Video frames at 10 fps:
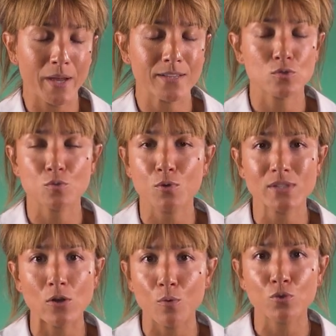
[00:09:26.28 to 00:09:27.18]
Par exemple, je
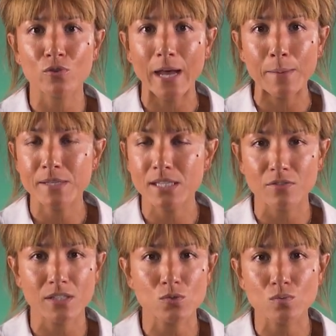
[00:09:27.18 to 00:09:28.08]
pense à l'hormonothérapie qui
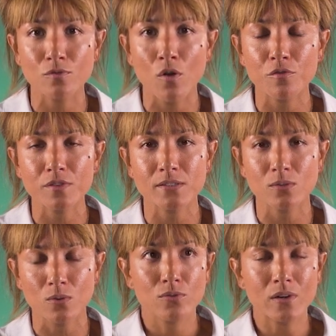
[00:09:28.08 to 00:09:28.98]
revient souvent en fait
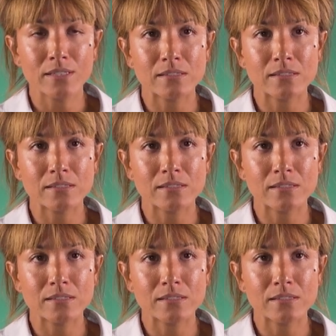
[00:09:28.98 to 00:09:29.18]
euh, dans les